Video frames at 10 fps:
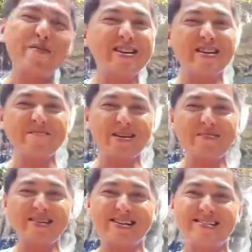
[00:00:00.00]
po yung
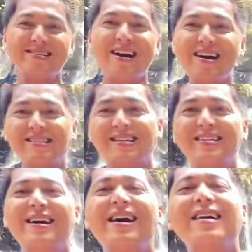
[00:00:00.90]
namnamin natin ang
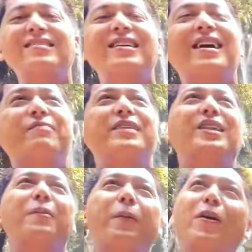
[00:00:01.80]
saya, ang sarap
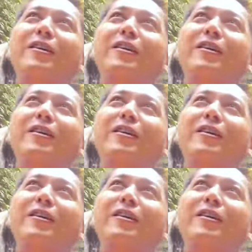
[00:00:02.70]
dito po